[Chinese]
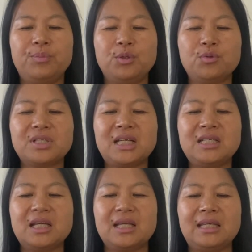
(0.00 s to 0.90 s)
比如
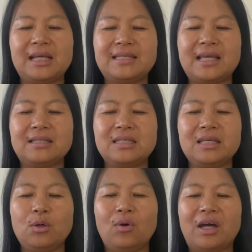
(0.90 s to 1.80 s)
深圳也建
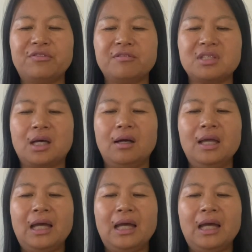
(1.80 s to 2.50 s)
清华附小，